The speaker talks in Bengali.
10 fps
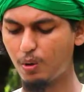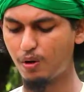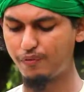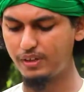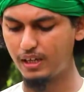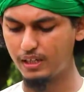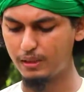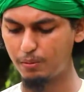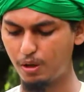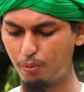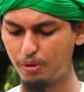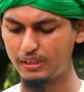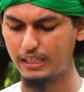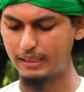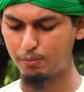অফি হে
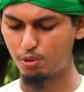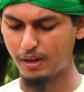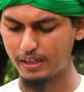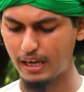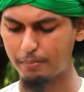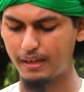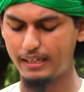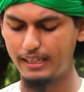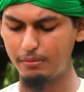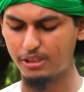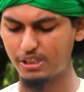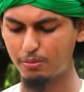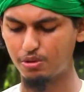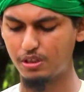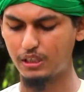উলিদা ইবনু মারিয়াম এই মাসের
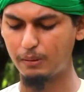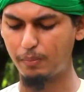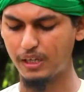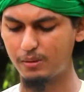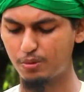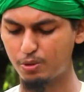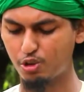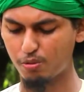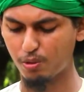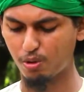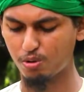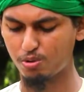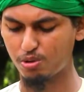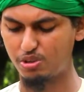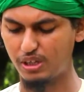মধ্যে ইব্রাহিম নবী জন্মগ্রহণ
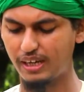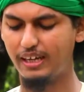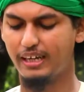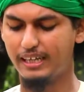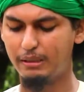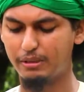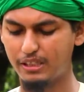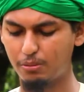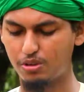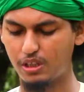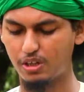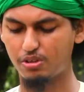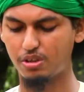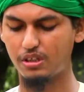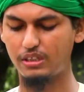করেছিলেন এই মাসের মধ্যে
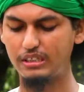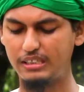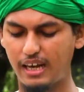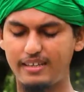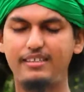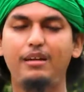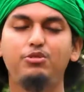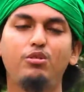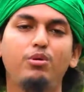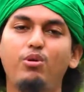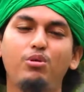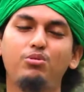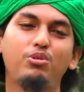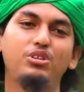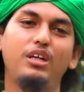হজরতে ঈসা আলি ইসলাম জন্মগ্রহণ
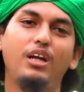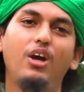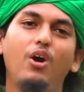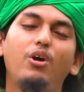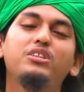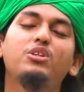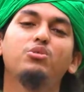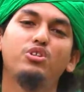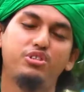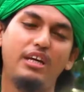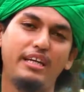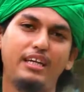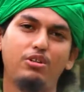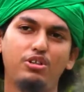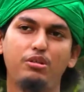করেছিলেন অর্থাৎ দশ
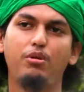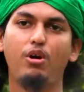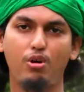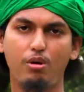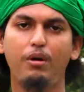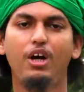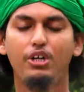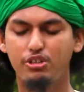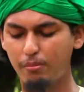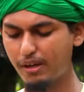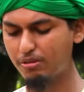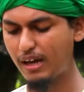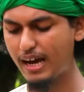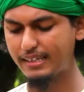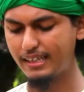তারিখে দশে মহরম সম্মানিত
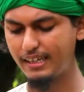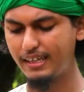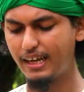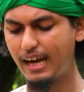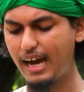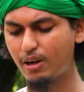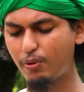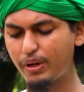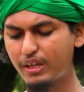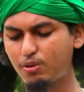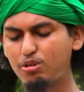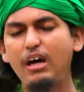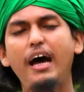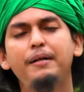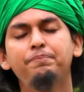হাজিরিন আরও অনেক কথা